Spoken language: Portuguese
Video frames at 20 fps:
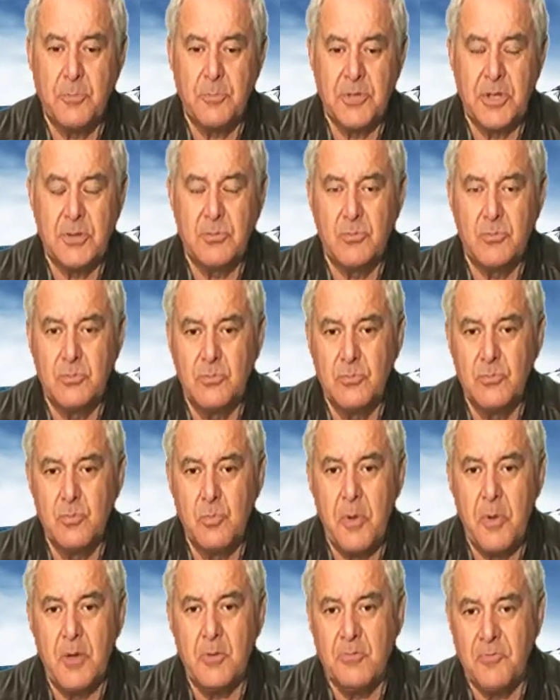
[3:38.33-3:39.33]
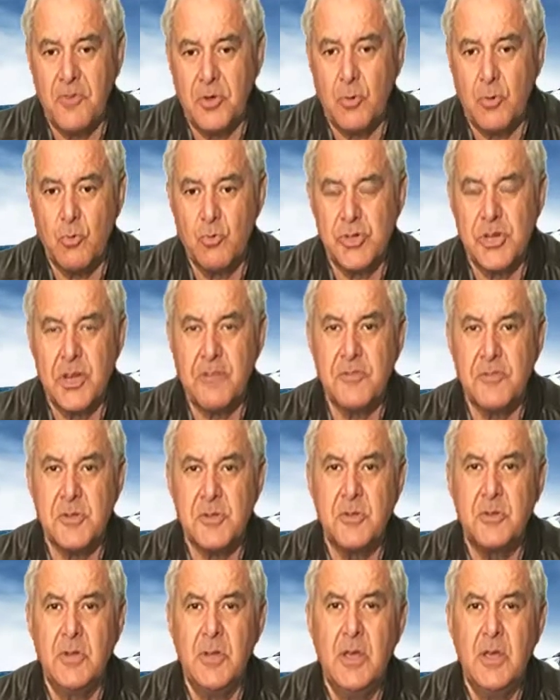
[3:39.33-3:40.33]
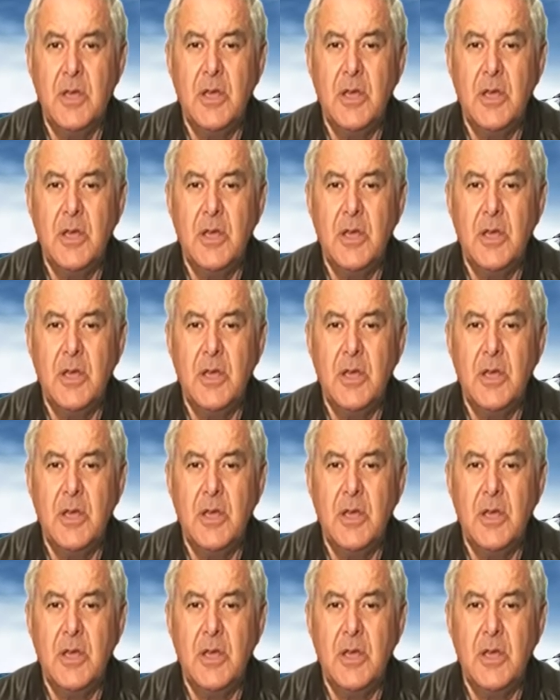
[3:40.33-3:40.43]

Portanto, no banco ficou o Jefferson,